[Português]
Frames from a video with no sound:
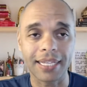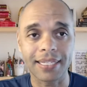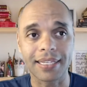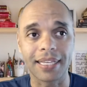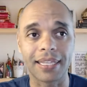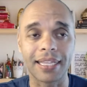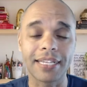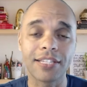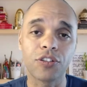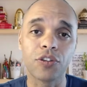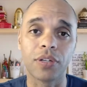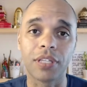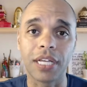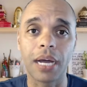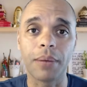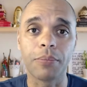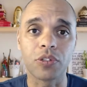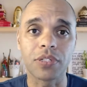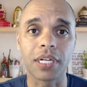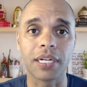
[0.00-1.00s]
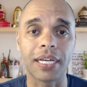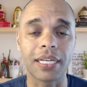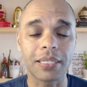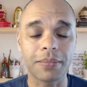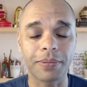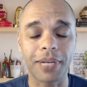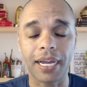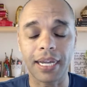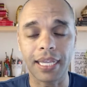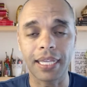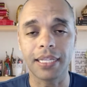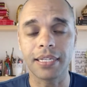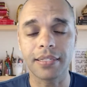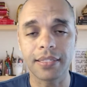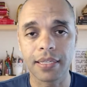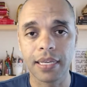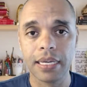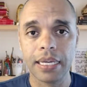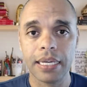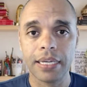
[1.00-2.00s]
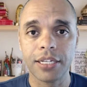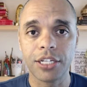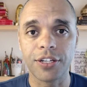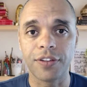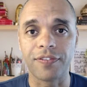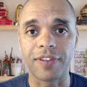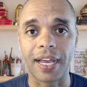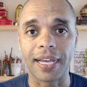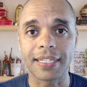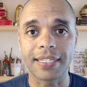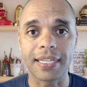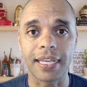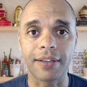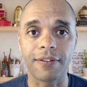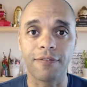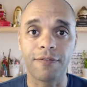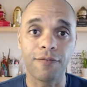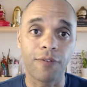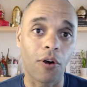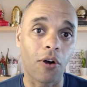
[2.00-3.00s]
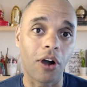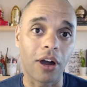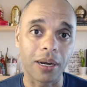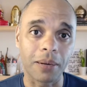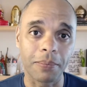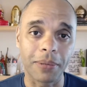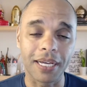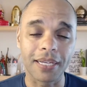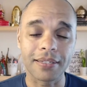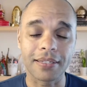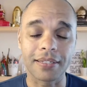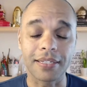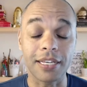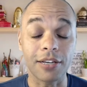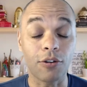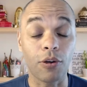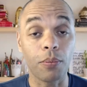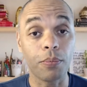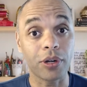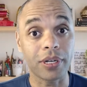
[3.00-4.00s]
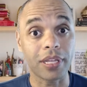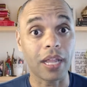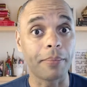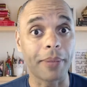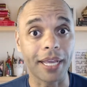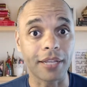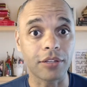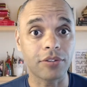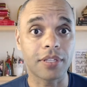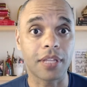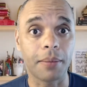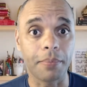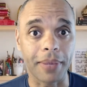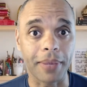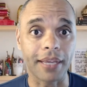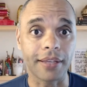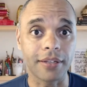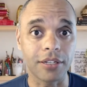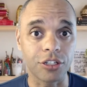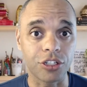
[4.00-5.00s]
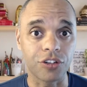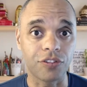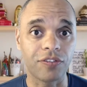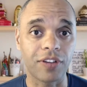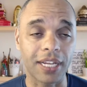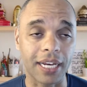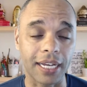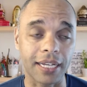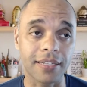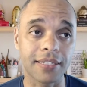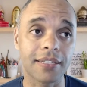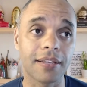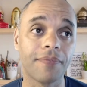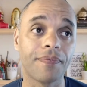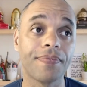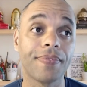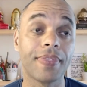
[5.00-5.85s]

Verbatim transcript: Selecionamos cães para que eles tivessem formas e comportamentos também diferentes.